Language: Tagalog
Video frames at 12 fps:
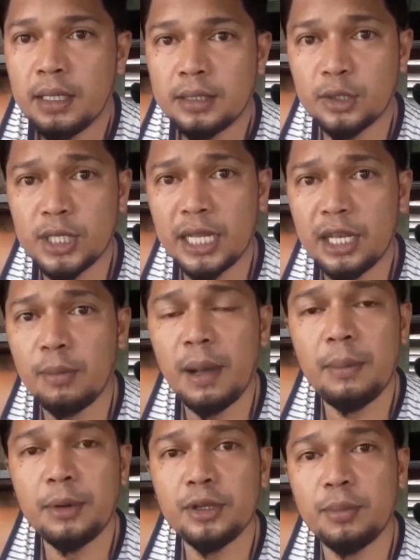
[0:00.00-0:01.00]
So sana
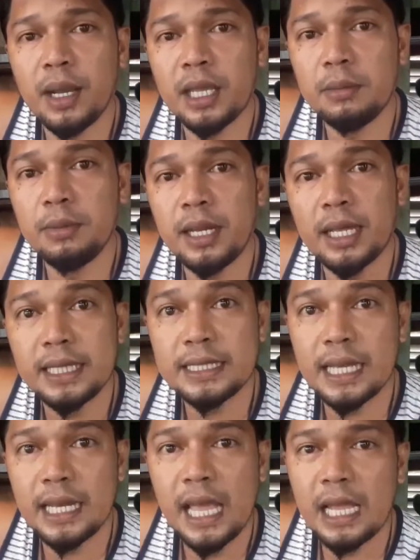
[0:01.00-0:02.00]
umabot yung mga ibon natin
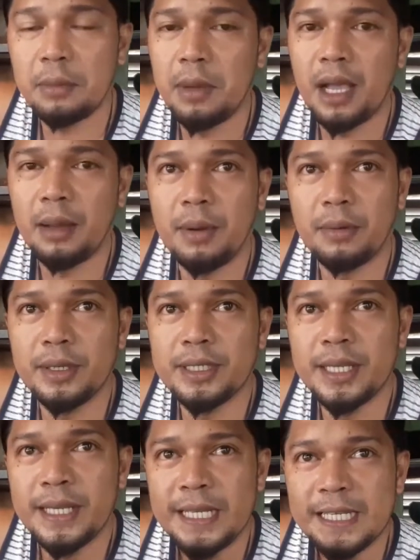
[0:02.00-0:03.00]
sa klaring mga
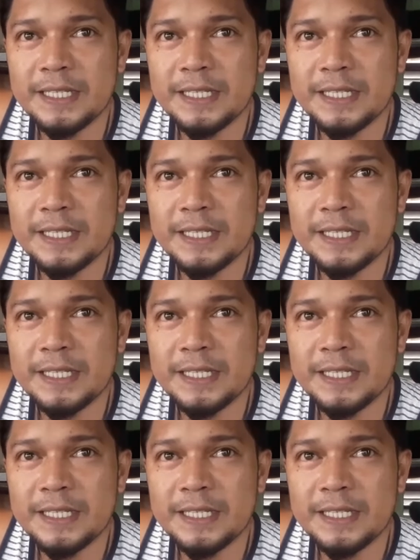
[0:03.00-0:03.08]
kabagwis.